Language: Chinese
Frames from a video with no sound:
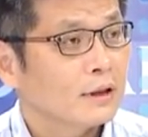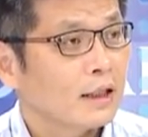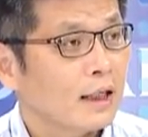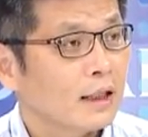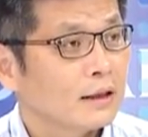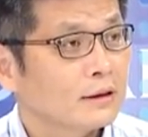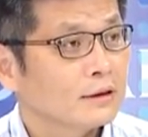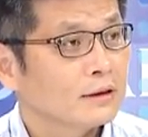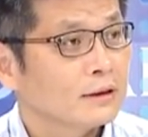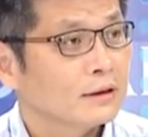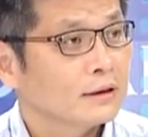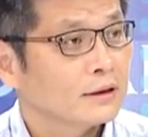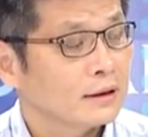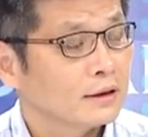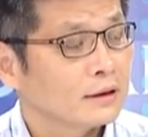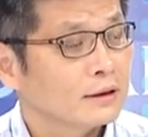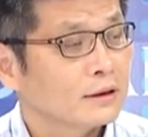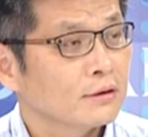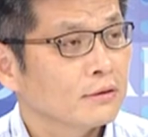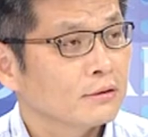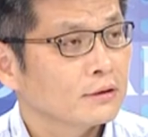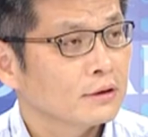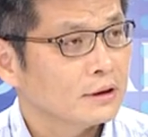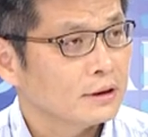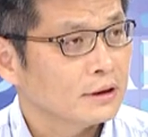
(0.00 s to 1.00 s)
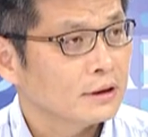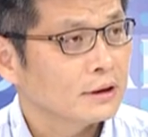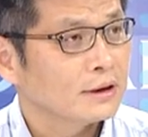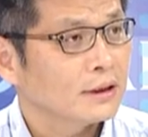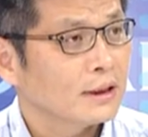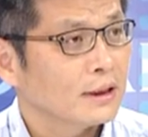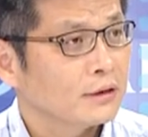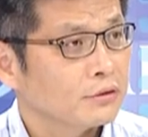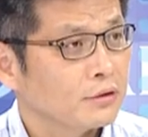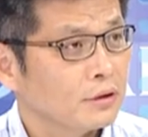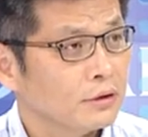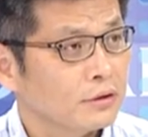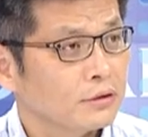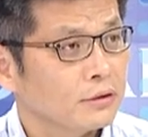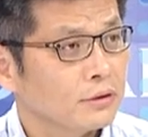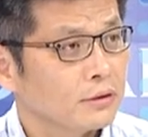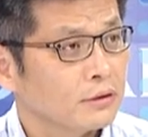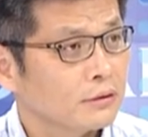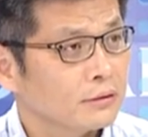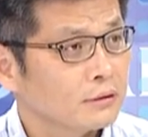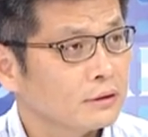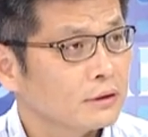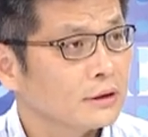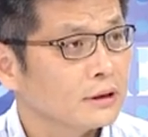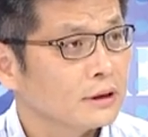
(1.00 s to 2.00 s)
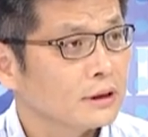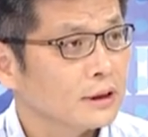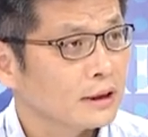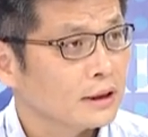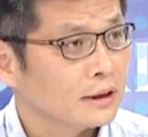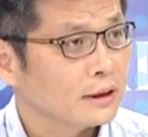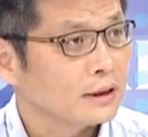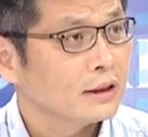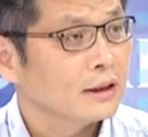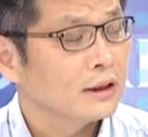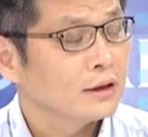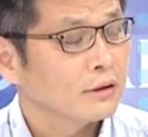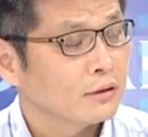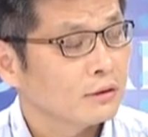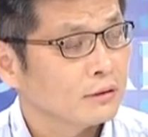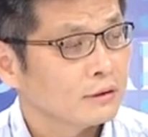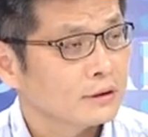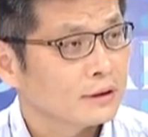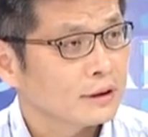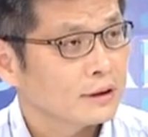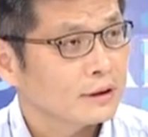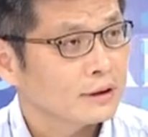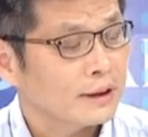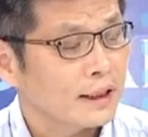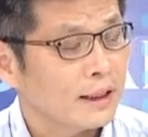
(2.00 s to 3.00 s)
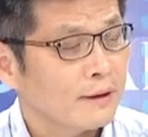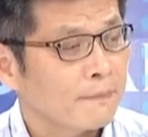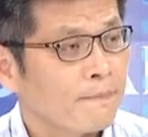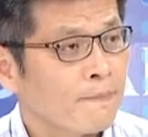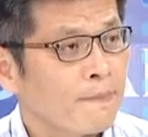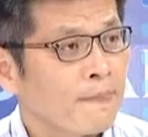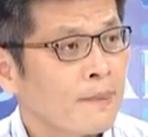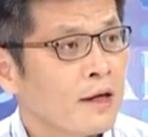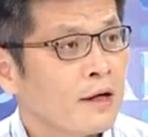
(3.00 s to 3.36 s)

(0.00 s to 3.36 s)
IC 设计公司，其实在全球世界各地也都有设厂。